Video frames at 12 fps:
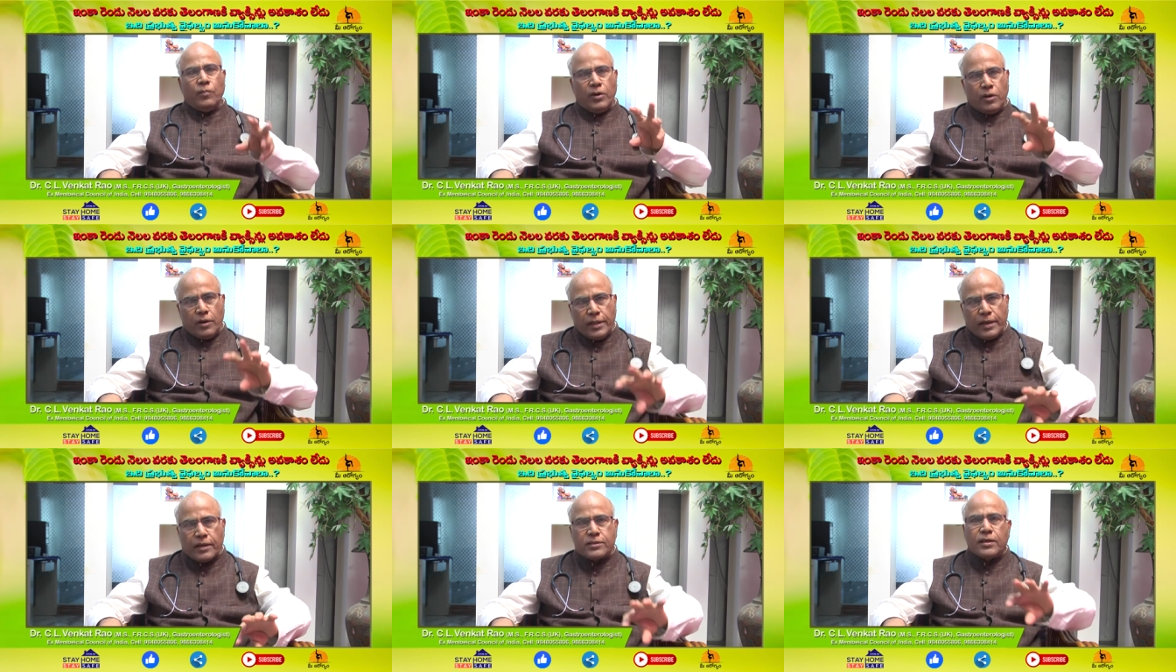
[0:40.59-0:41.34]
మీరు
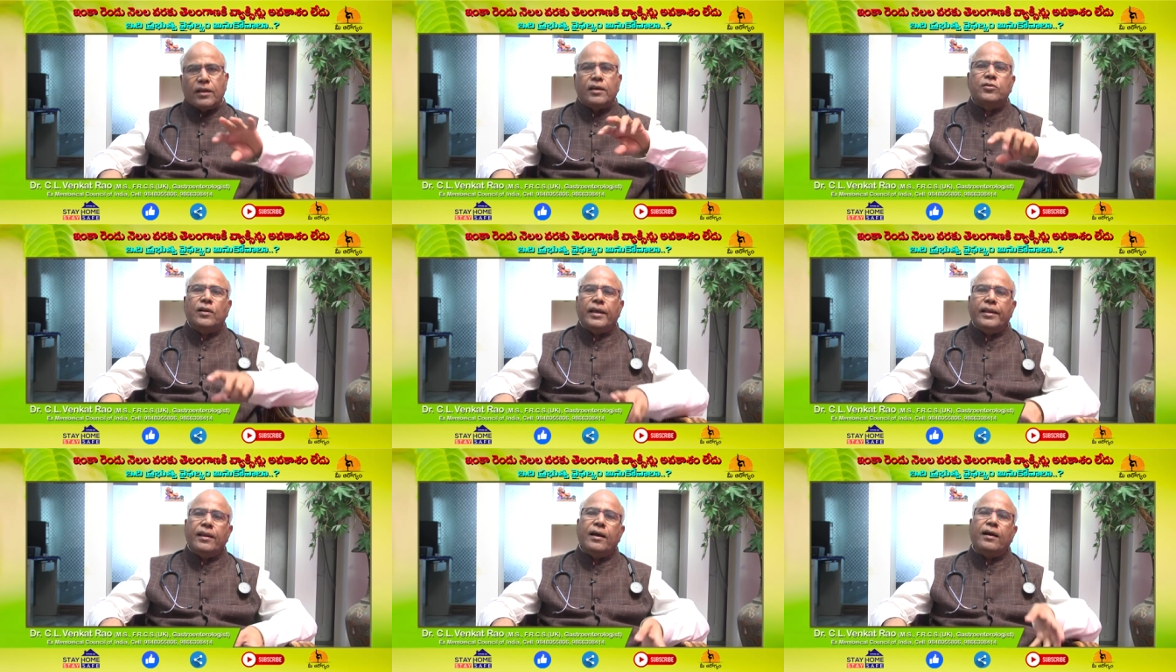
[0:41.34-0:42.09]

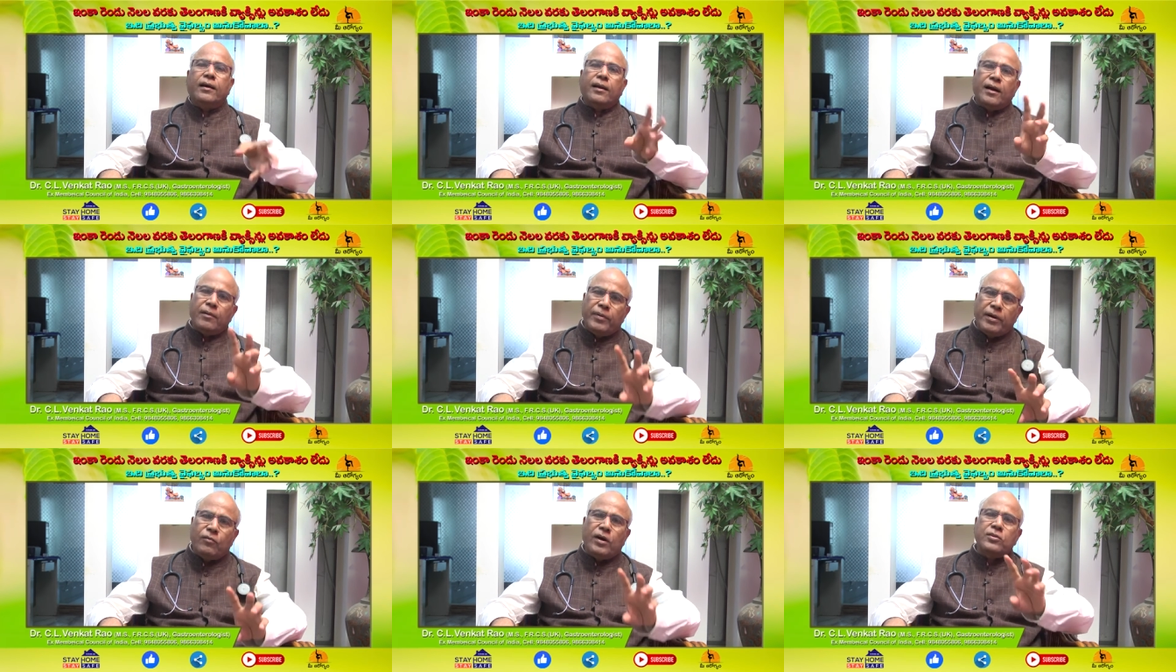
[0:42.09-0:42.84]
నిరక్షరాస్యులైనా
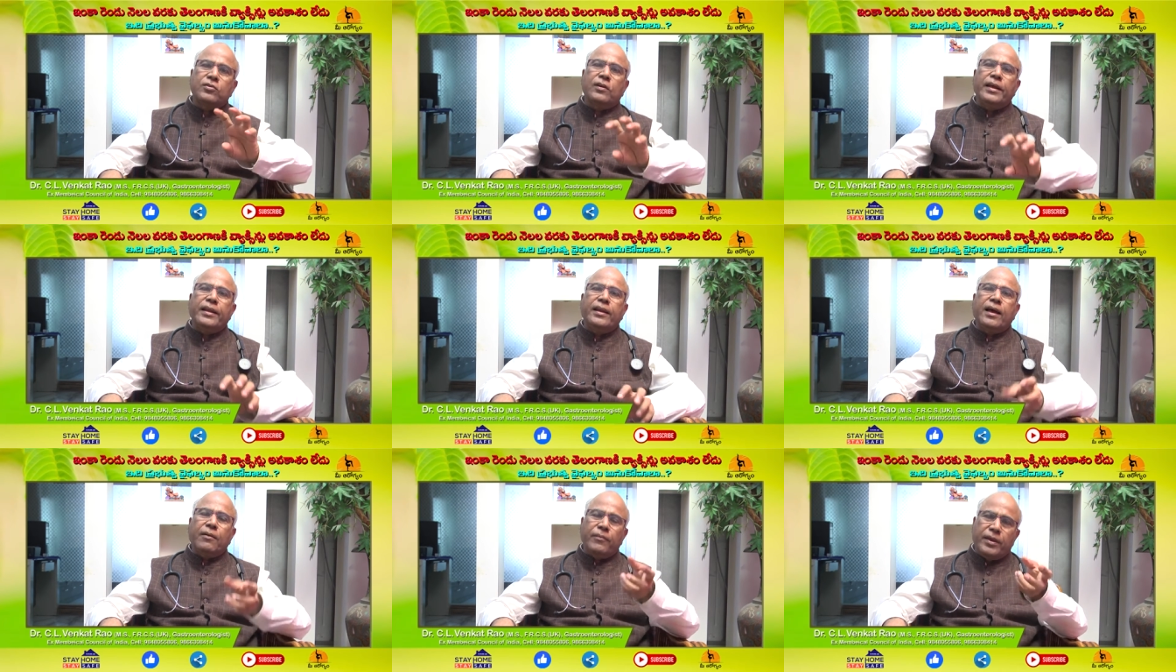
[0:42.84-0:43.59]
గ్రామీణ
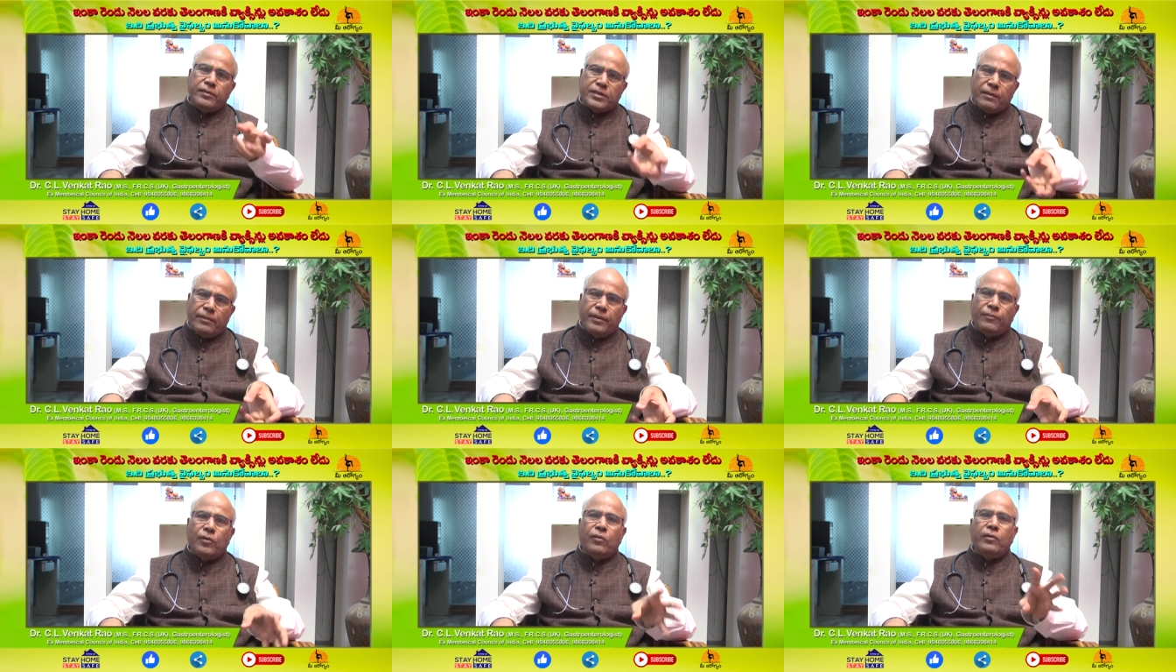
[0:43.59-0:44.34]
వాసులైనా మీ
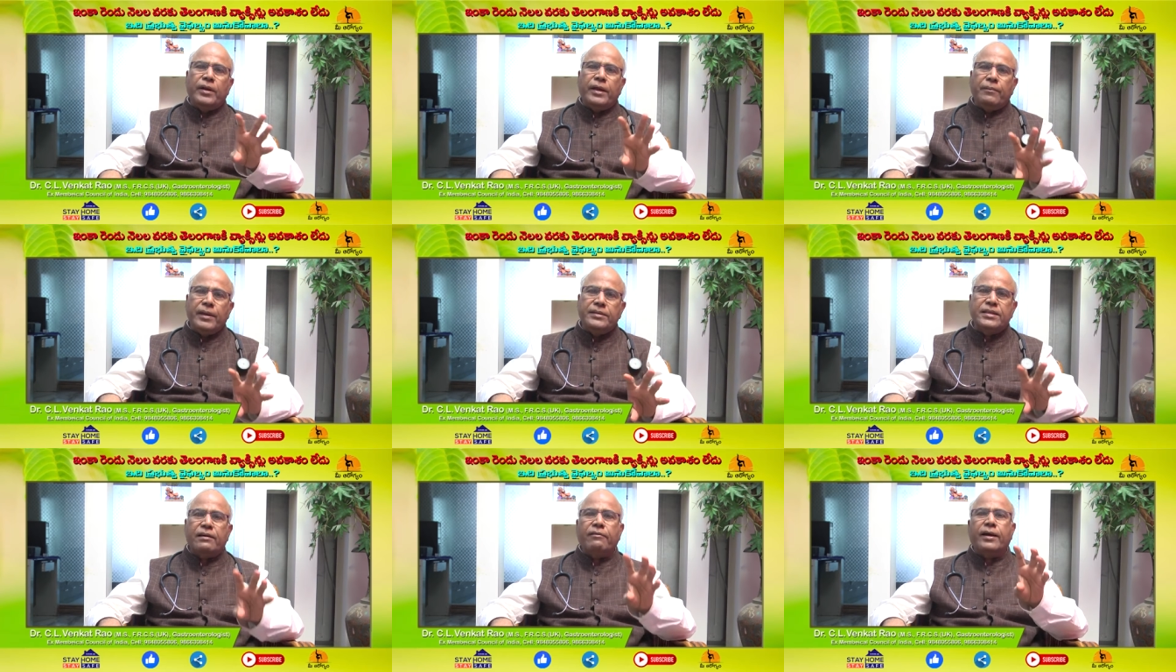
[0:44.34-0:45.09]
సమీపంలో ఉండే మీ
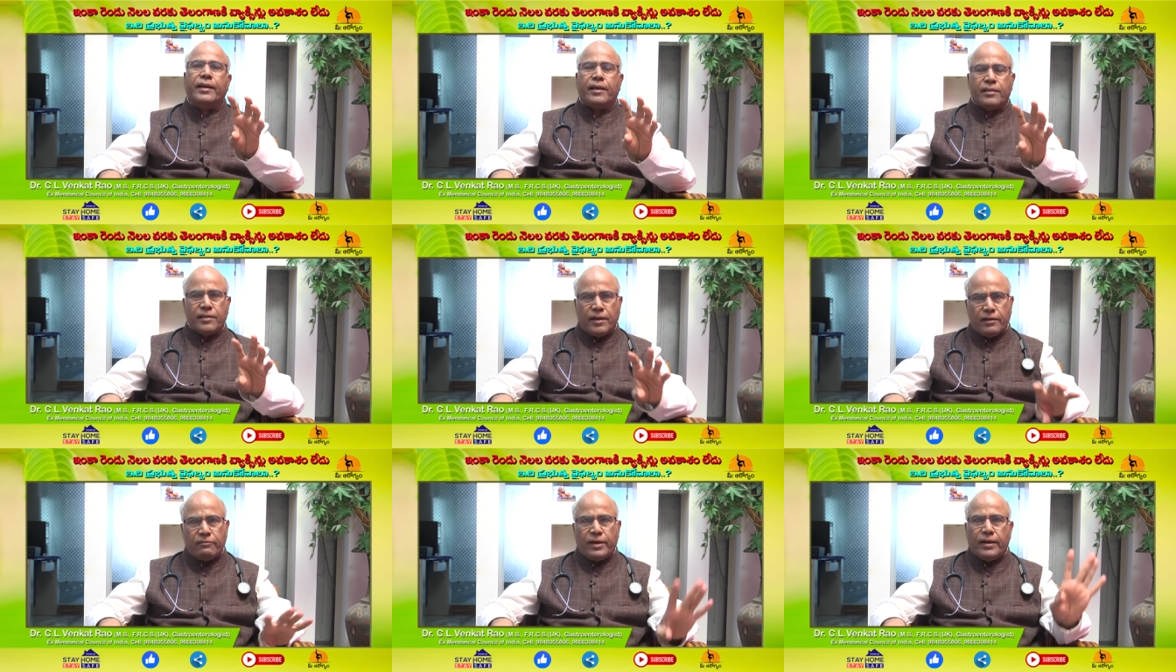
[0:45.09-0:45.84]
సేవా
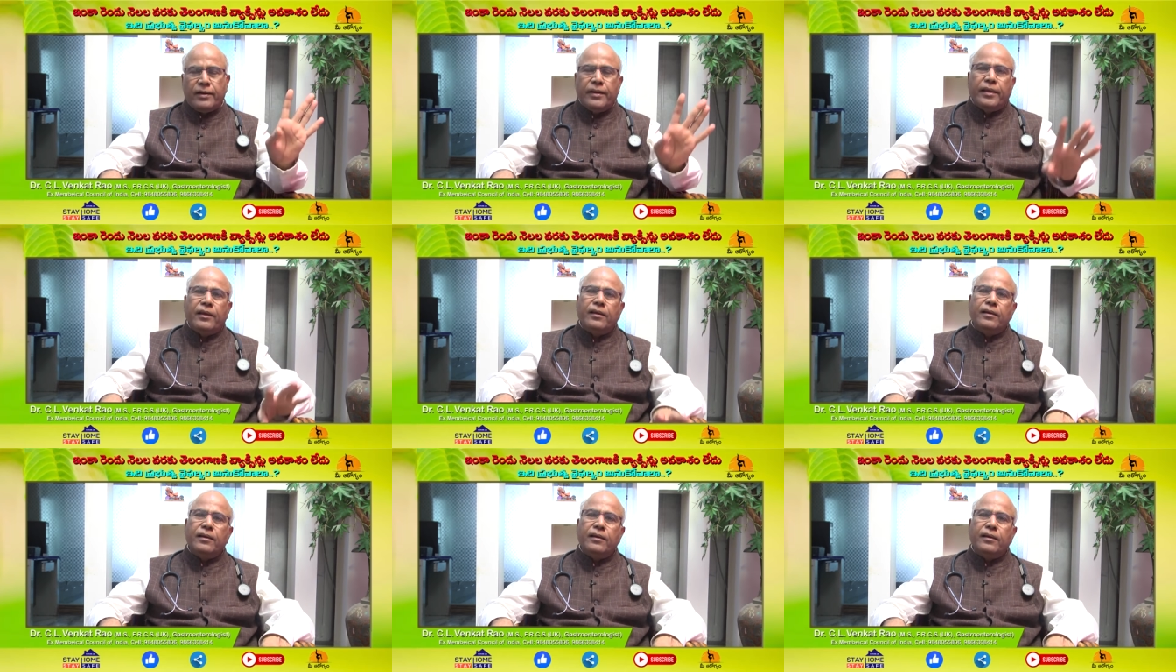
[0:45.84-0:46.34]
కేంద్రానికి వెళ్ళండి